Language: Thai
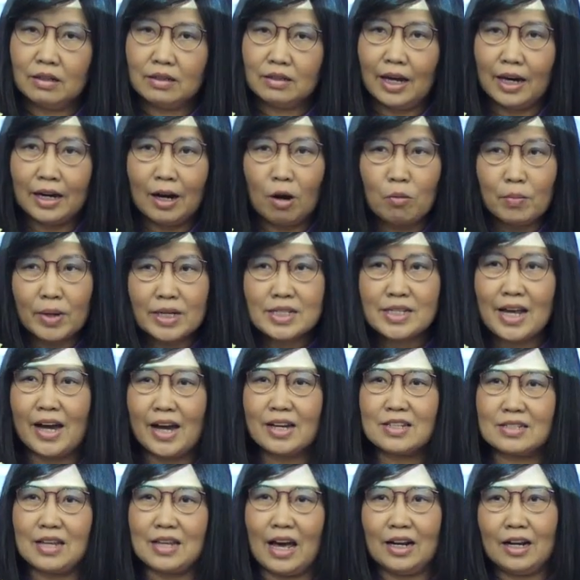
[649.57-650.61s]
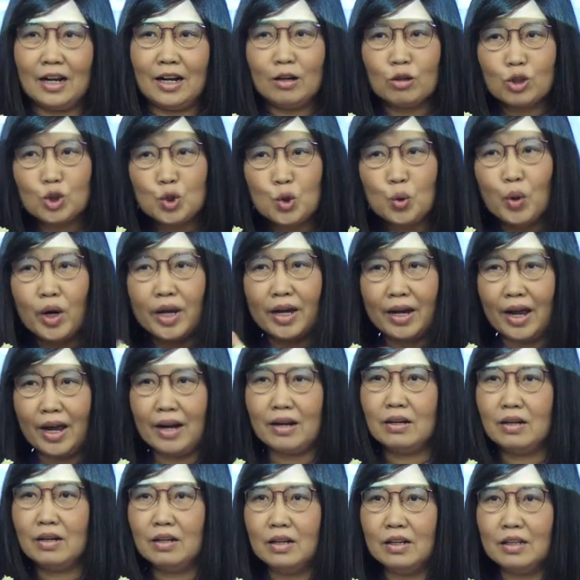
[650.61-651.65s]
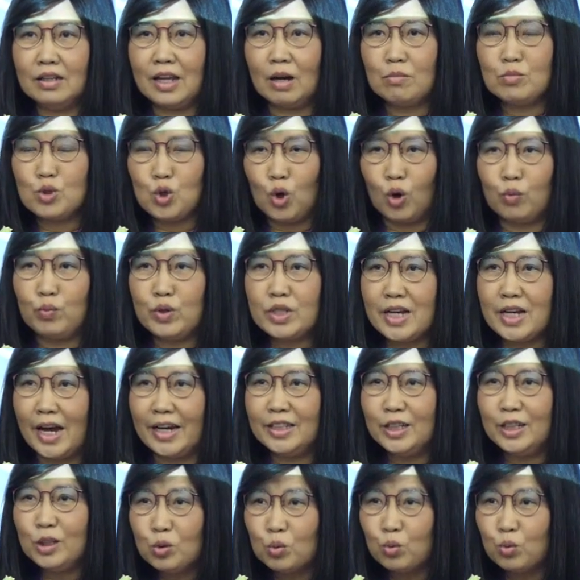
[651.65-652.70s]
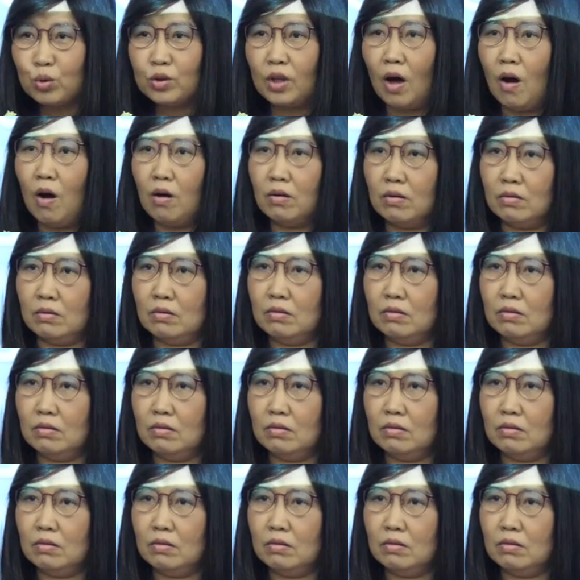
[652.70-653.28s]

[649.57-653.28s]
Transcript: ถ้าเรามาสร้างสรรค์แล้วเราช่วยกันทำโจทย์วิจัยที่ถูกต้อง